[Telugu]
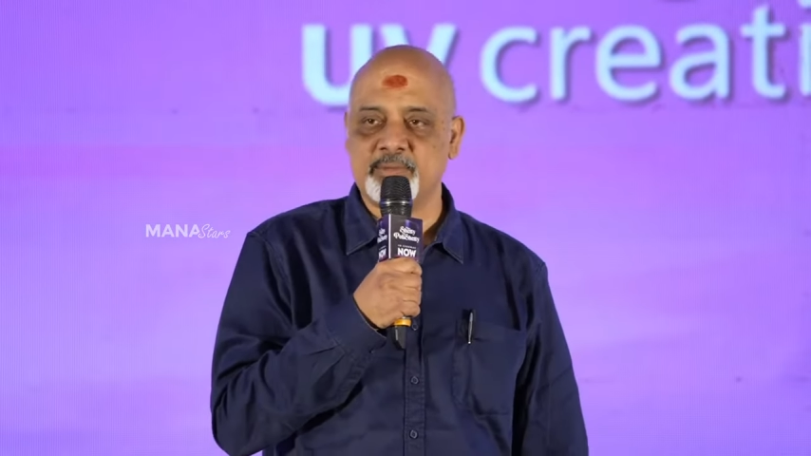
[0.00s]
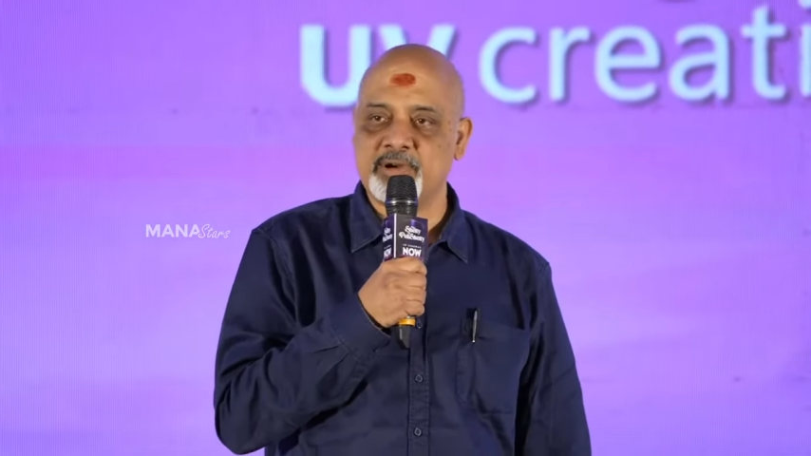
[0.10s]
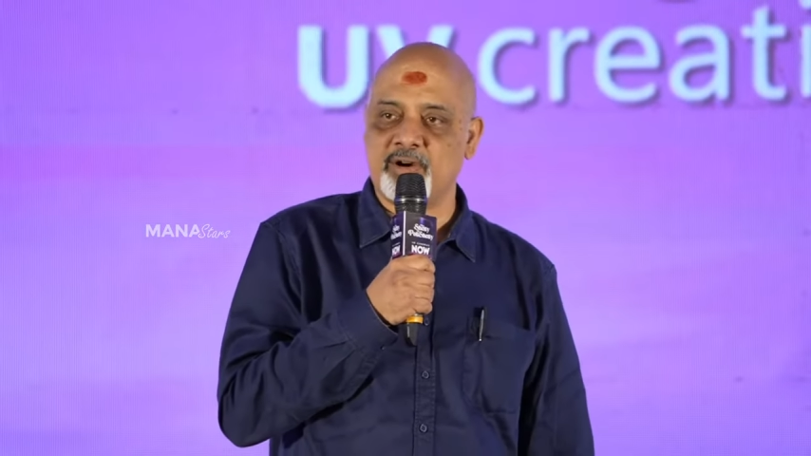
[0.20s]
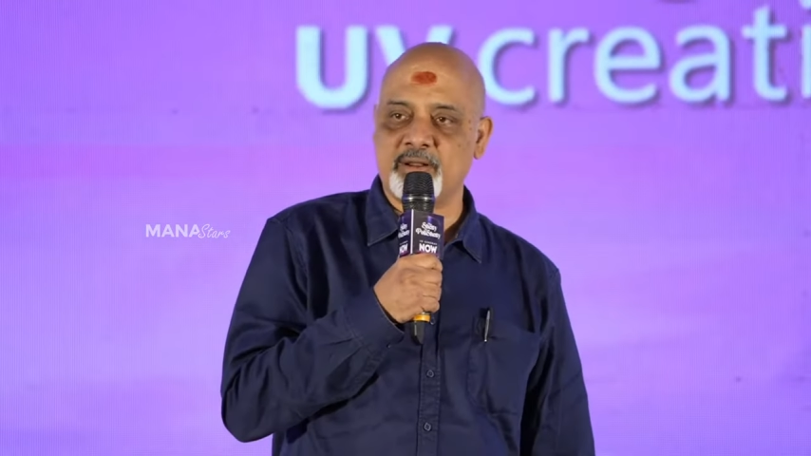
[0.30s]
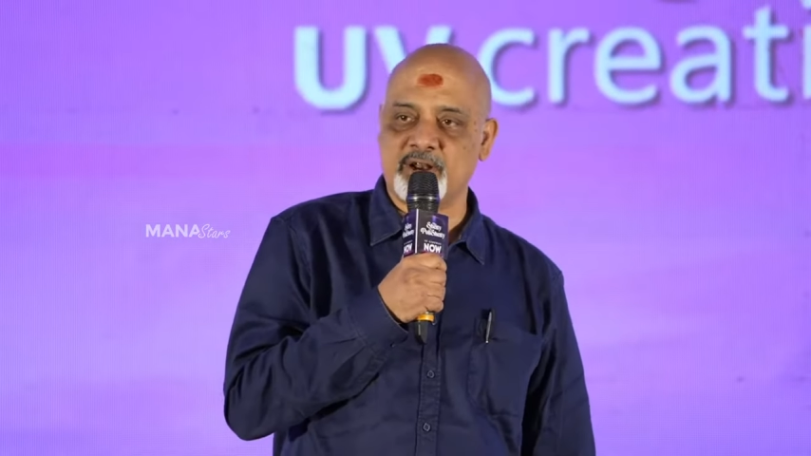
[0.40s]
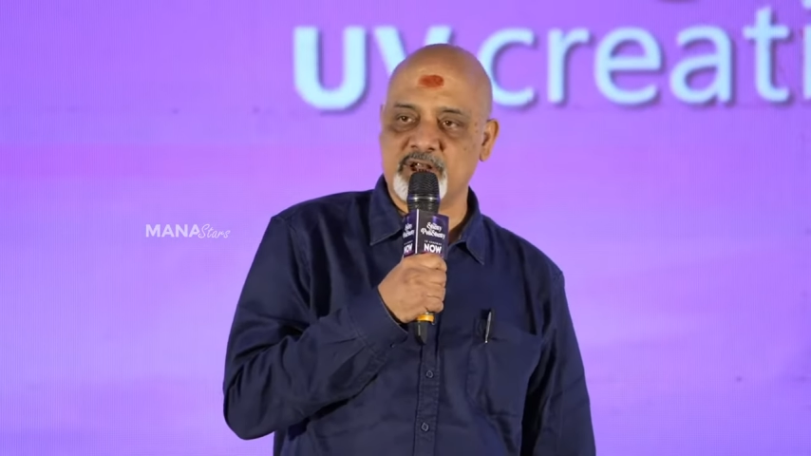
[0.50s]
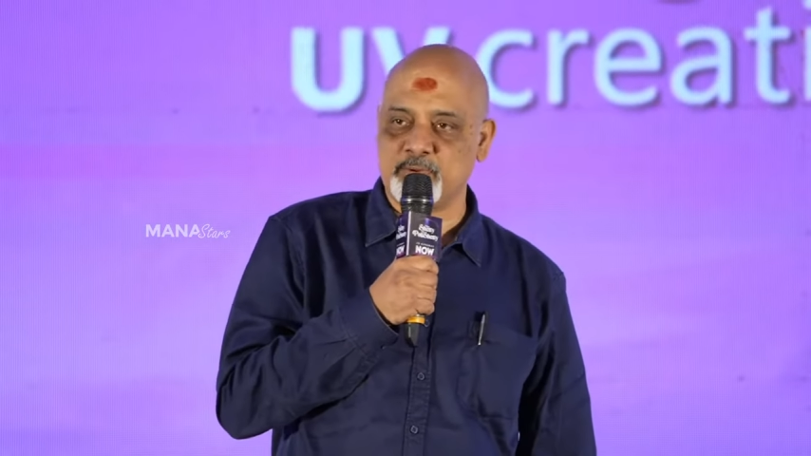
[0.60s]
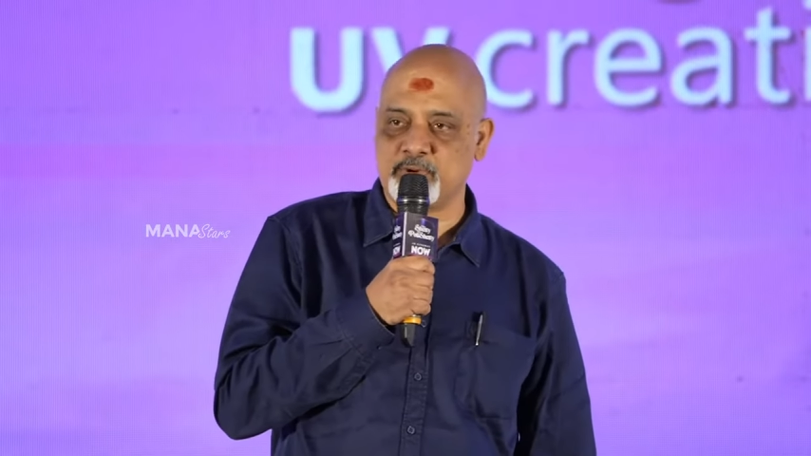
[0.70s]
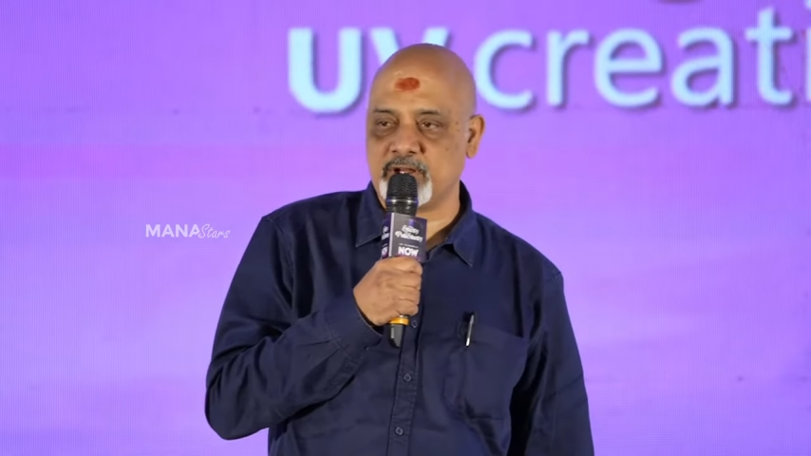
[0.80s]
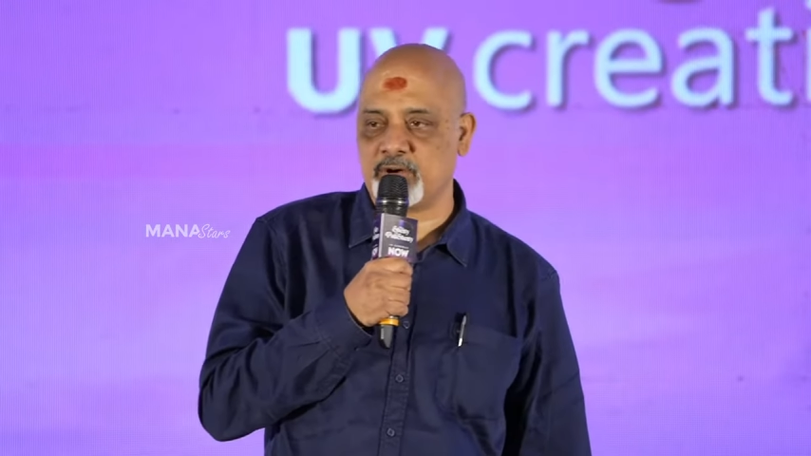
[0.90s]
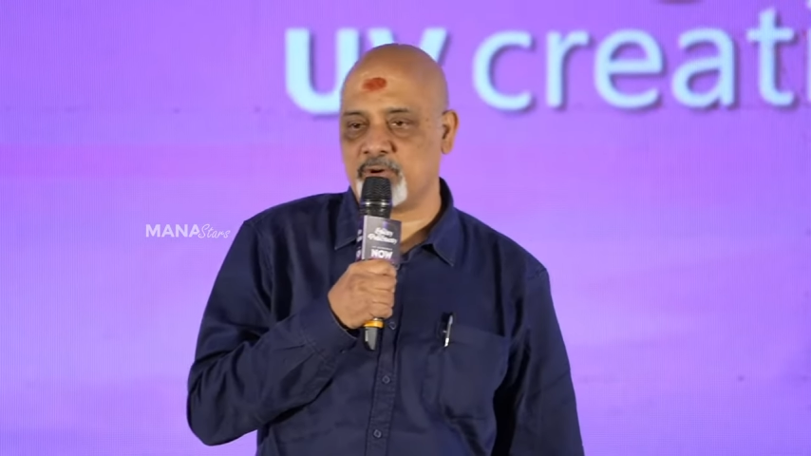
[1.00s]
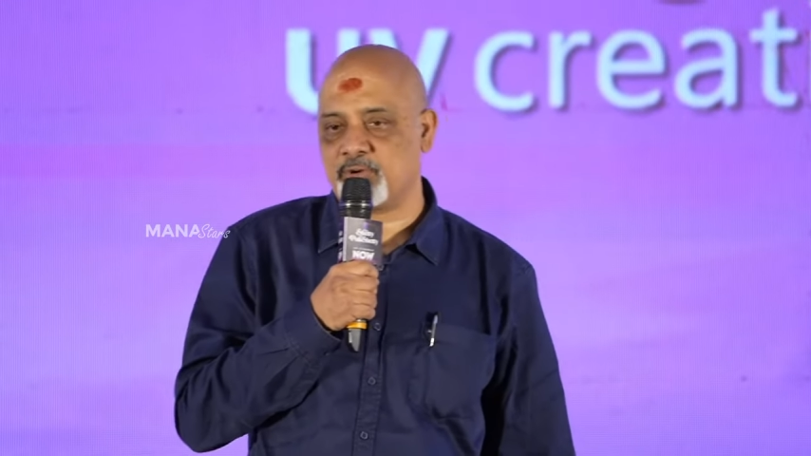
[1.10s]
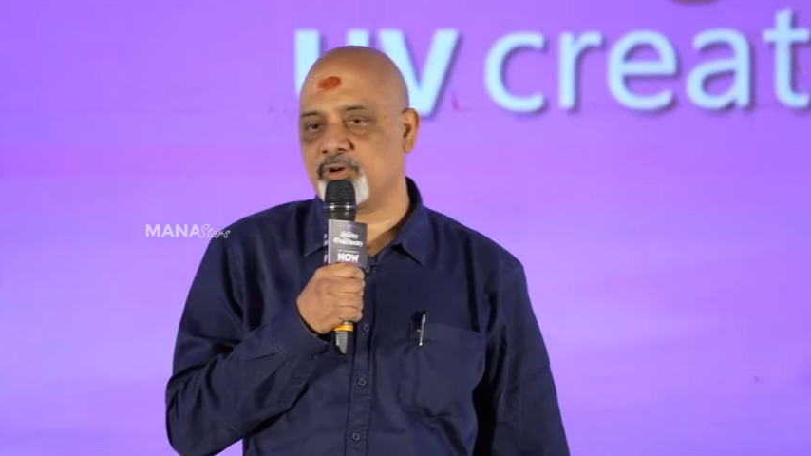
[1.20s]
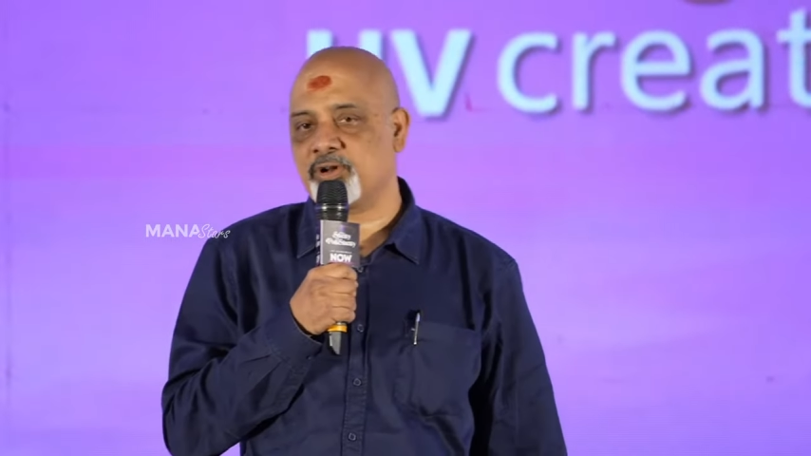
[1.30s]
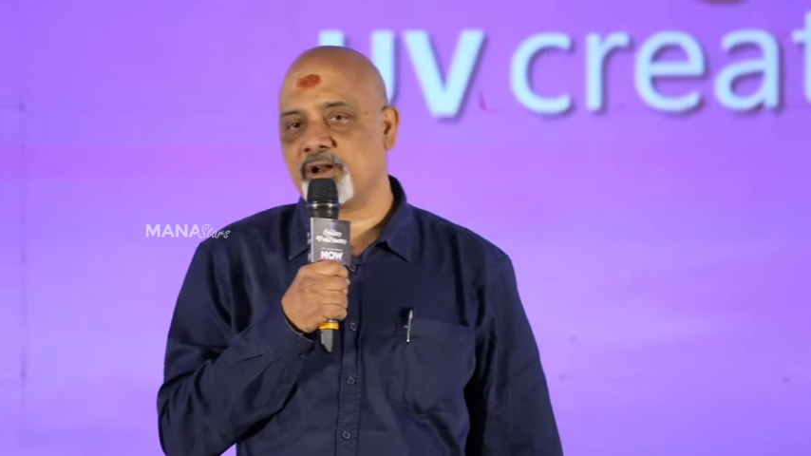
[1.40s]
కావాలని మనస్ఫూర్తిగా
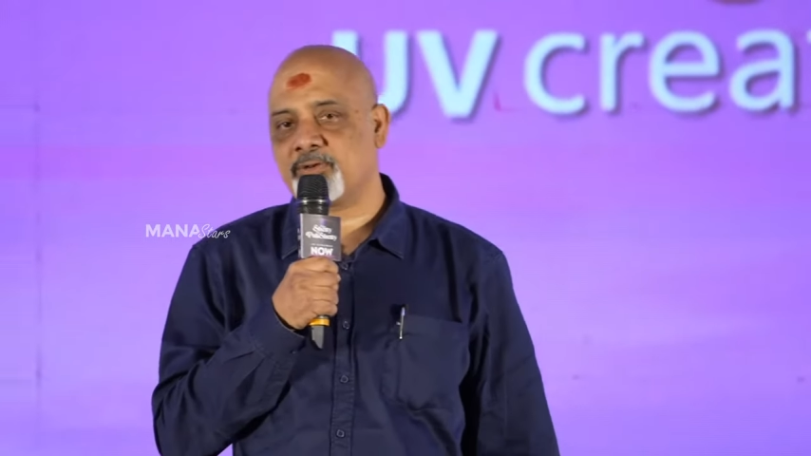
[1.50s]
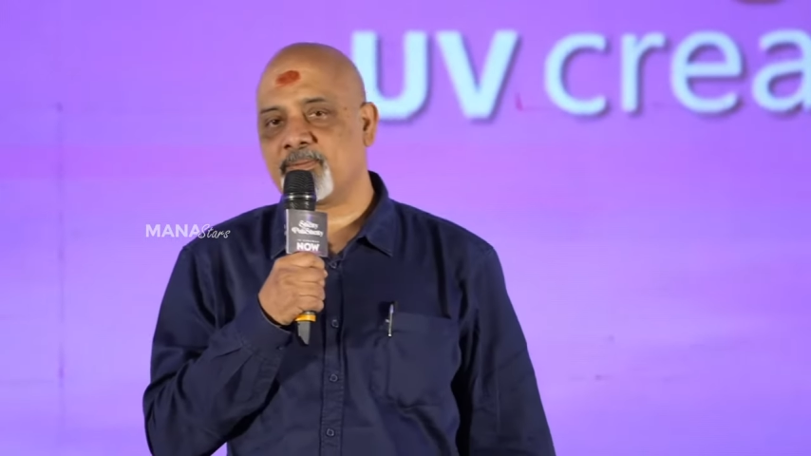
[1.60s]
కోరుకుంటున్నాను